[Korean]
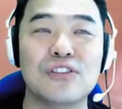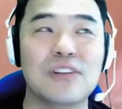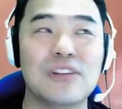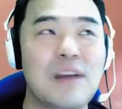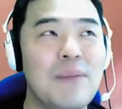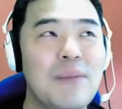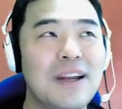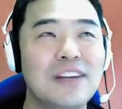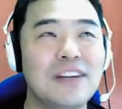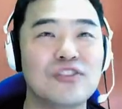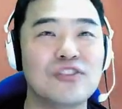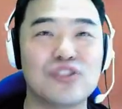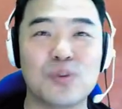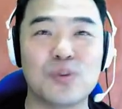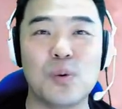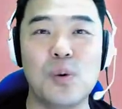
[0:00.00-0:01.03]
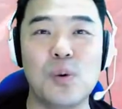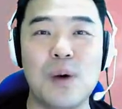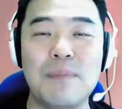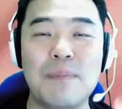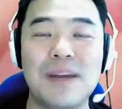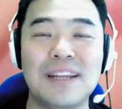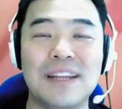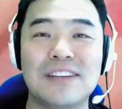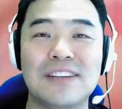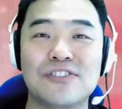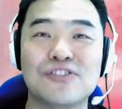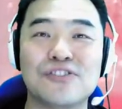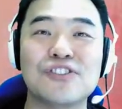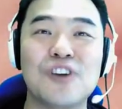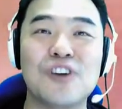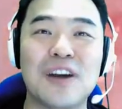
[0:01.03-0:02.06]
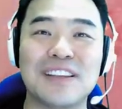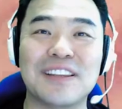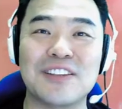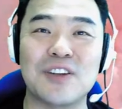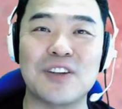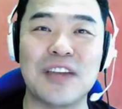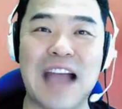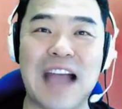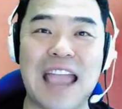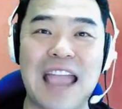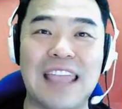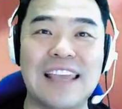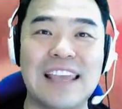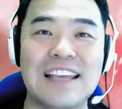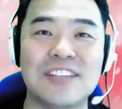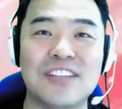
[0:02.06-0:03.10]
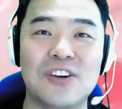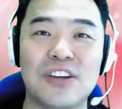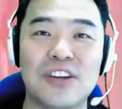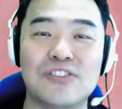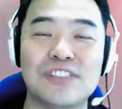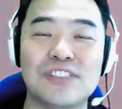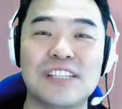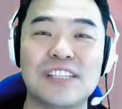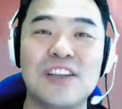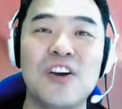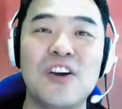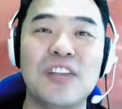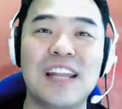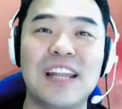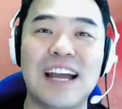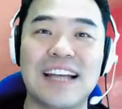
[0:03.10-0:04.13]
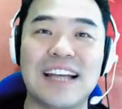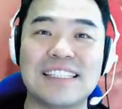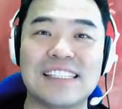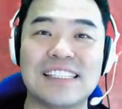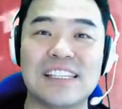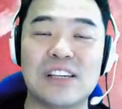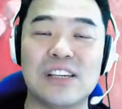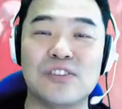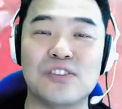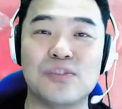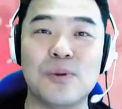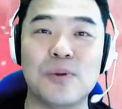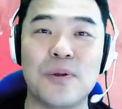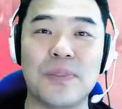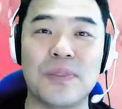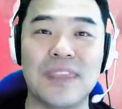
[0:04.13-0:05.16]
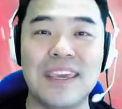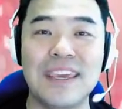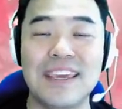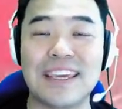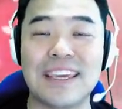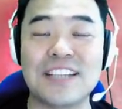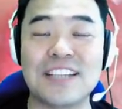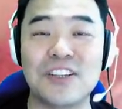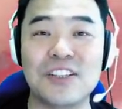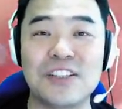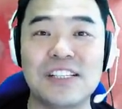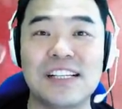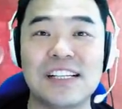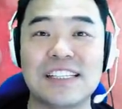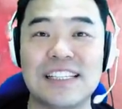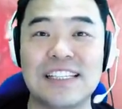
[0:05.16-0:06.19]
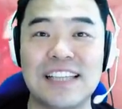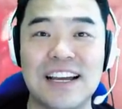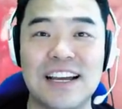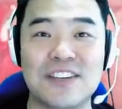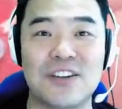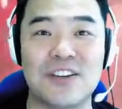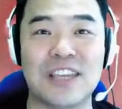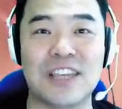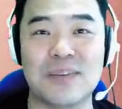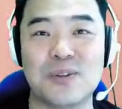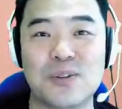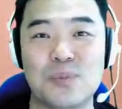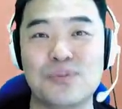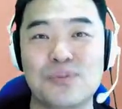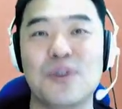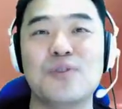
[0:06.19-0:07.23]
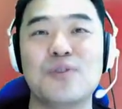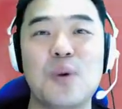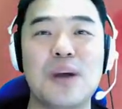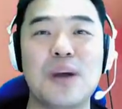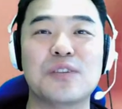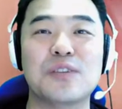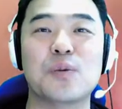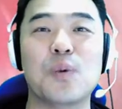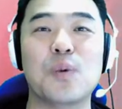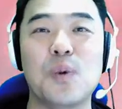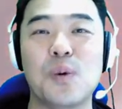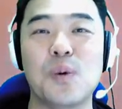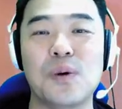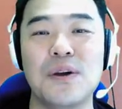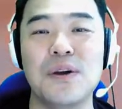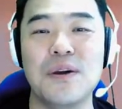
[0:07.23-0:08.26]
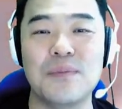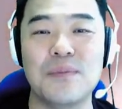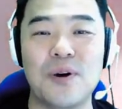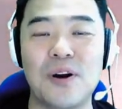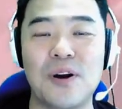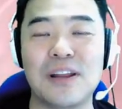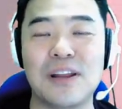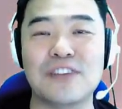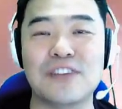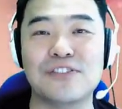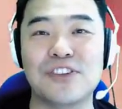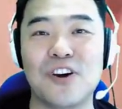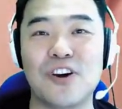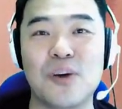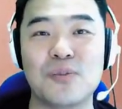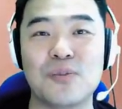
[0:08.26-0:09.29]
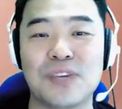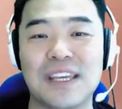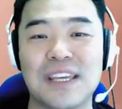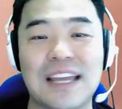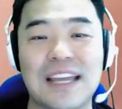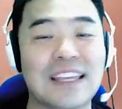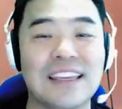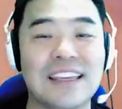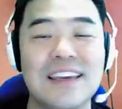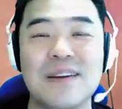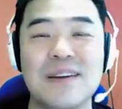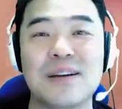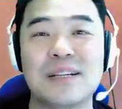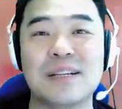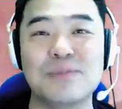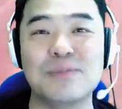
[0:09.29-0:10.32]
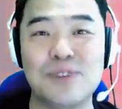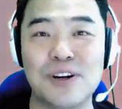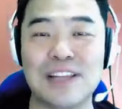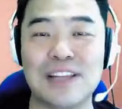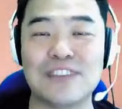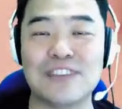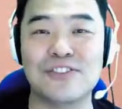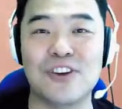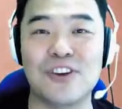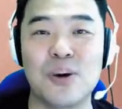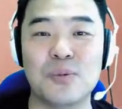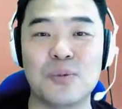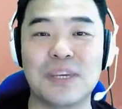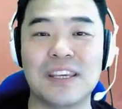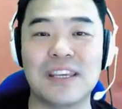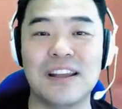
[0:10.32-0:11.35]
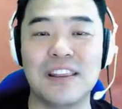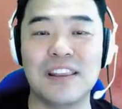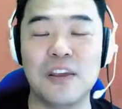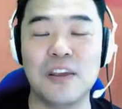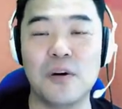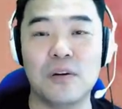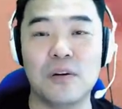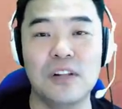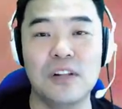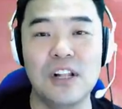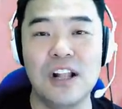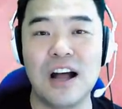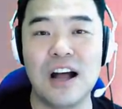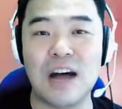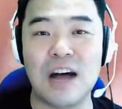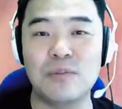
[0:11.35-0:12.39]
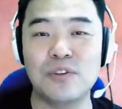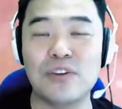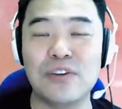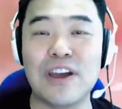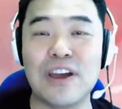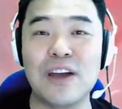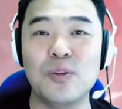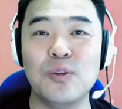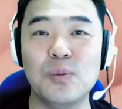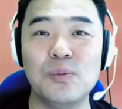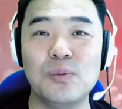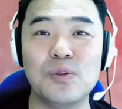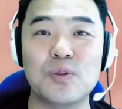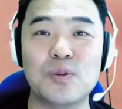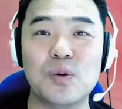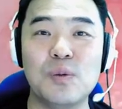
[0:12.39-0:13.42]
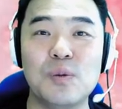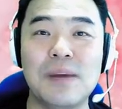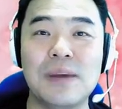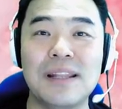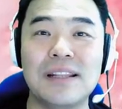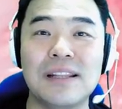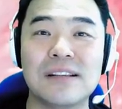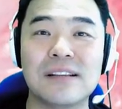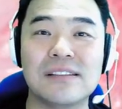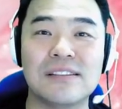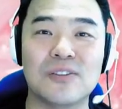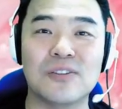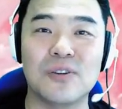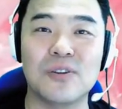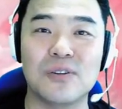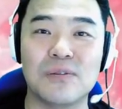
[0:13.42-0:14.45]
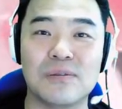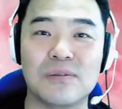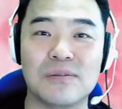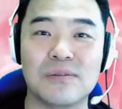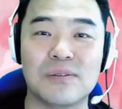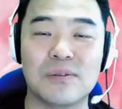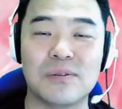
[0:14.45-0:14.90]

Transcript: 한 마리는 죽고 한 마리는 죽을 것 같아서 저희 아이 저희 둘째 서연이랑 같이 주변 개천을 찾아가서 이렇게 좀 풀어줘가지고 병아리를 놔준 경험도 있긴 아니 금붕어를 놔준 경험도 있긴 한데요. 아무래도 애완동물로 조그만 그 어떤